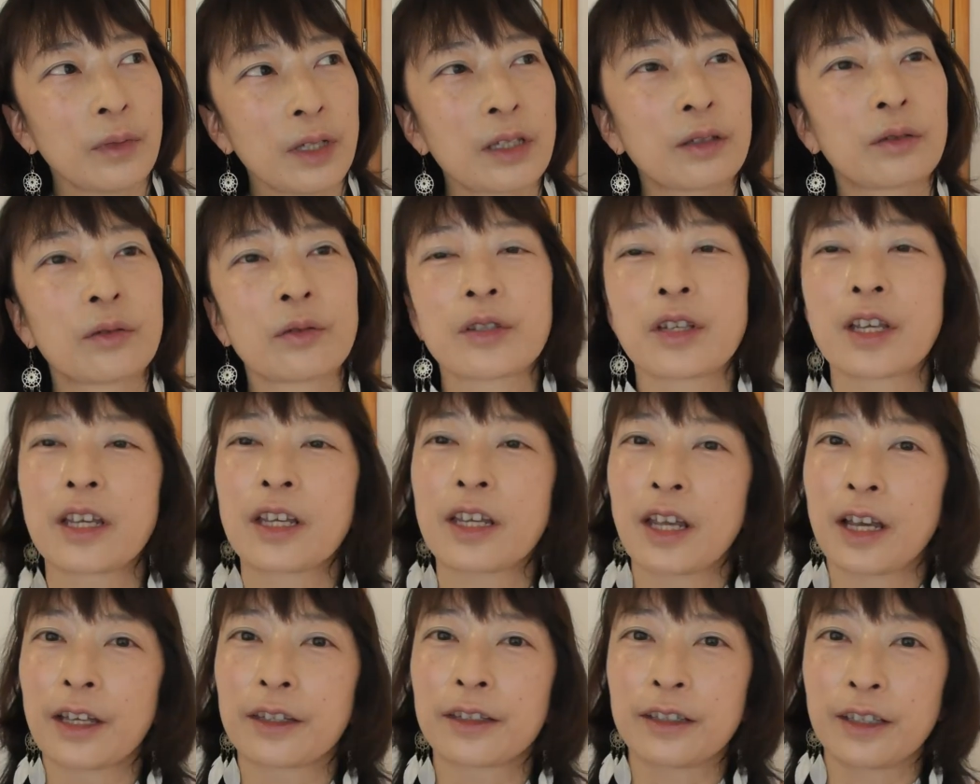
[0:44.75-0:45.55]
ね、当
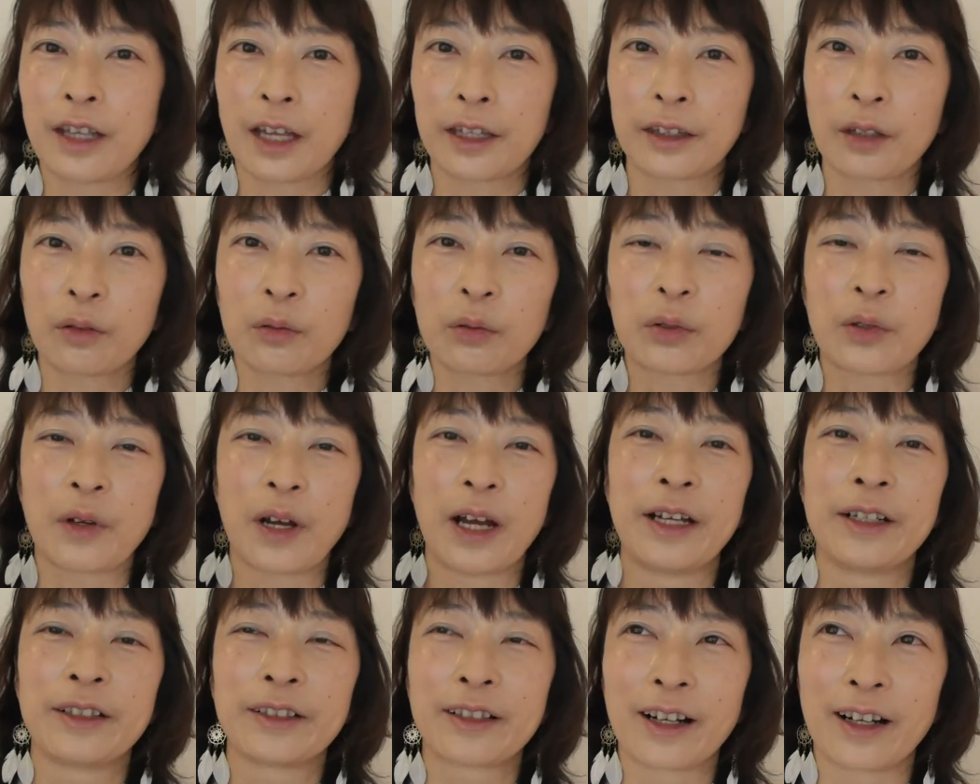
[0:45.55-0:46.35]
然やったこと
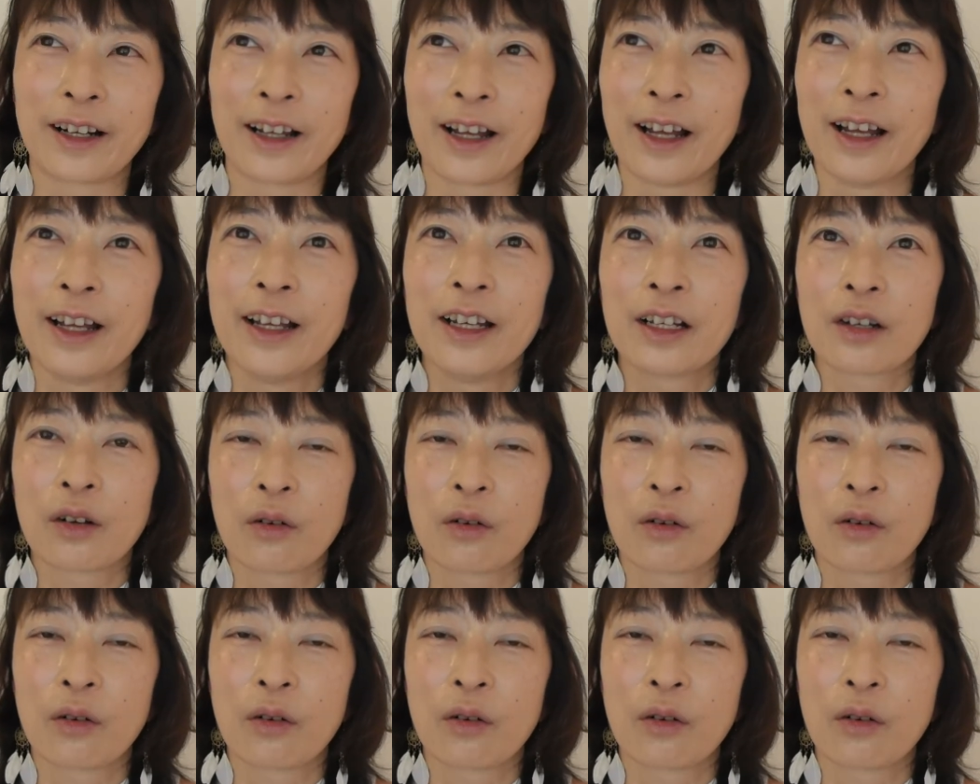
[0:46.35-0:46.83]
あるから